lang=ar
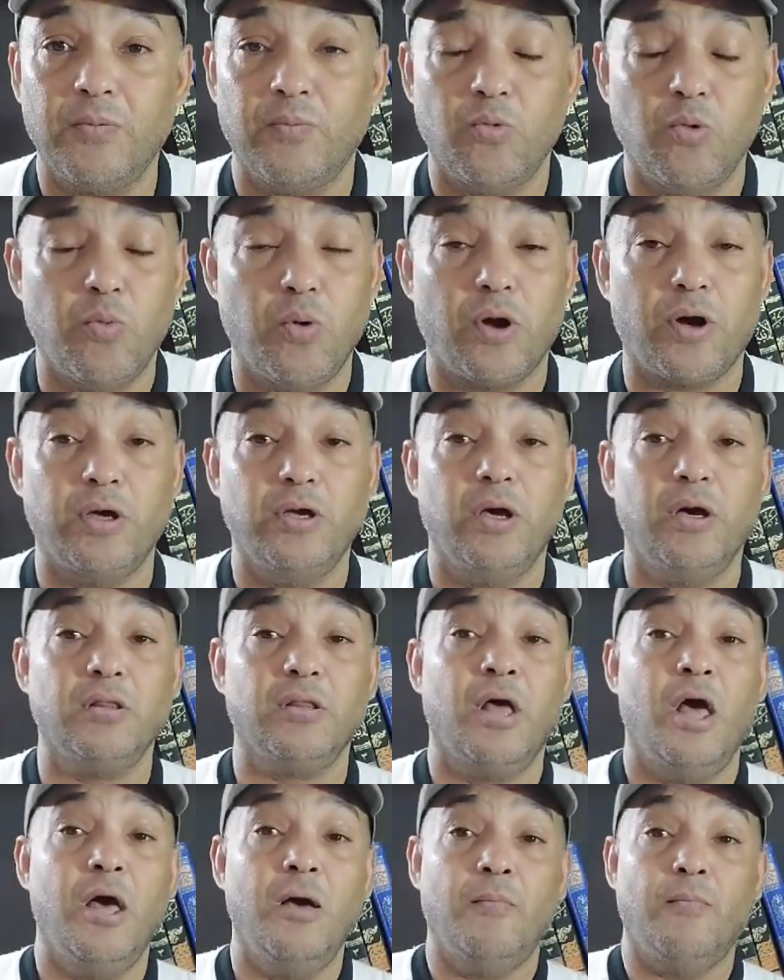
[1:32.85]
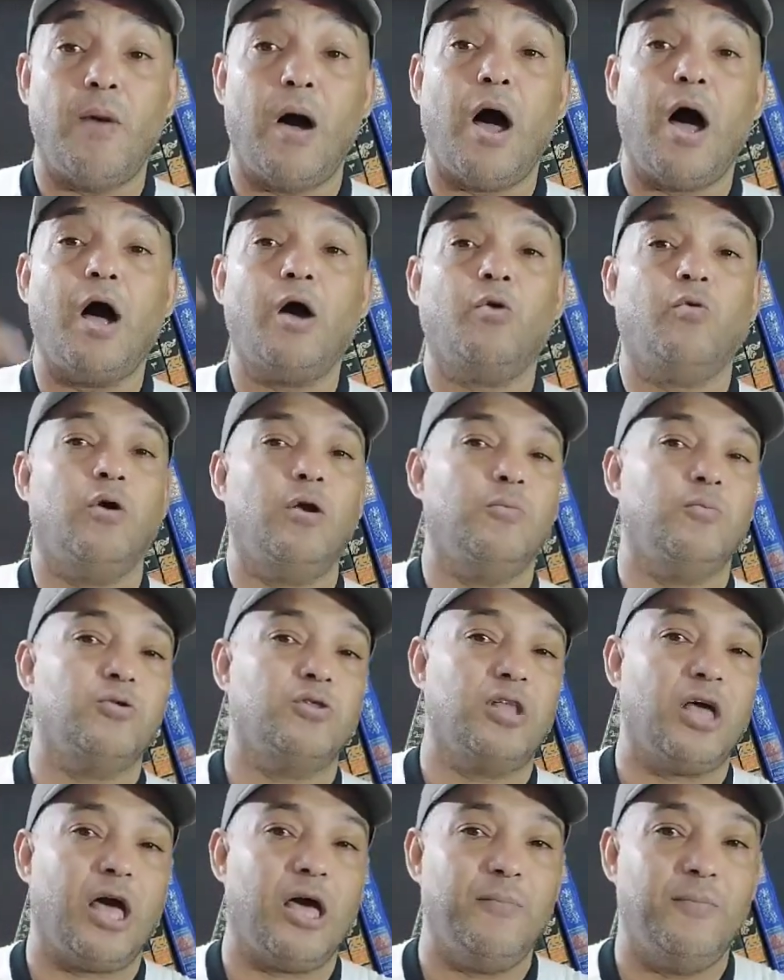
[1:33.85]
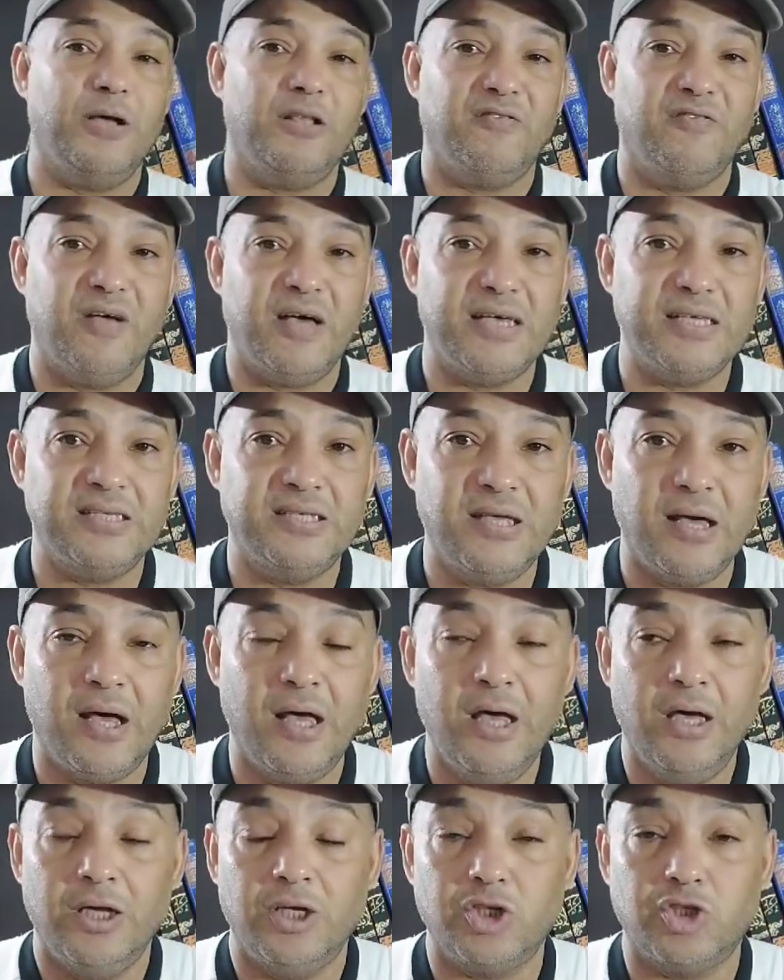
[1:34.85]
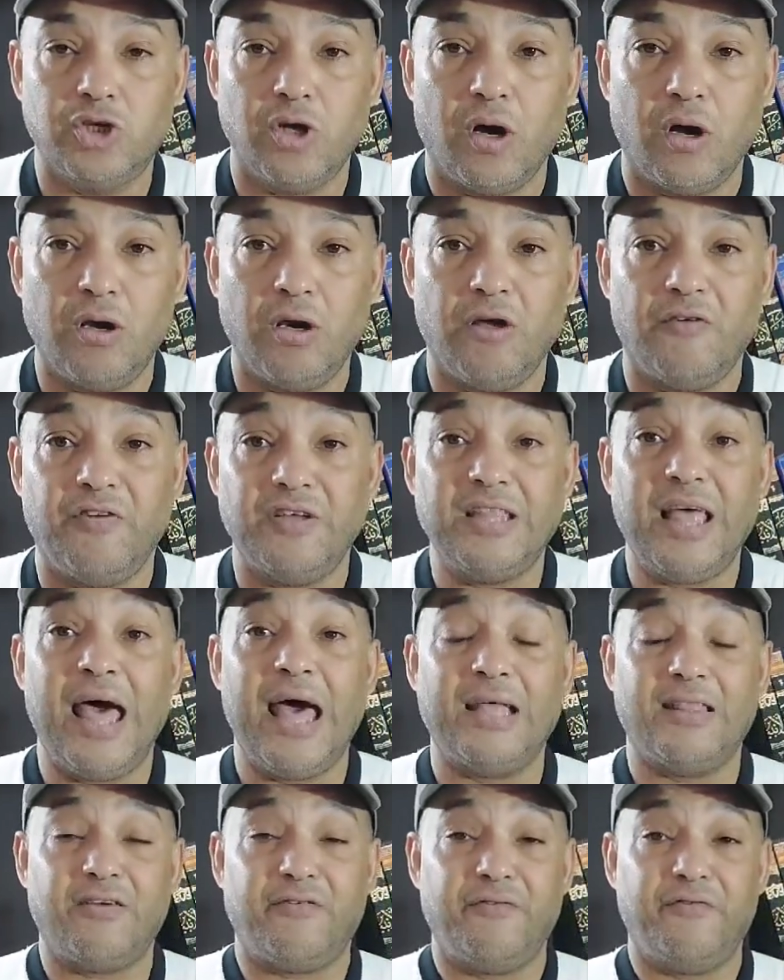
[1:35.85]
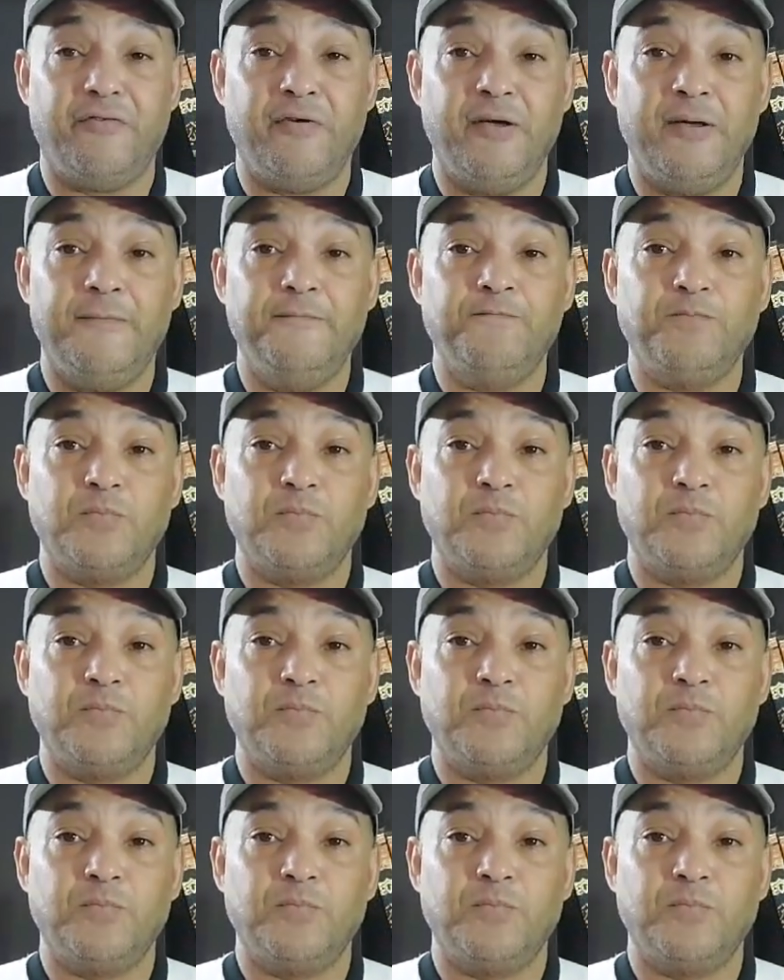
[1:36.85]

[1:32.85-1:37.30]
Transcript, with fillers: مباريات مع اقوى المنتخبات في اسيا ان شاء الله فده هدف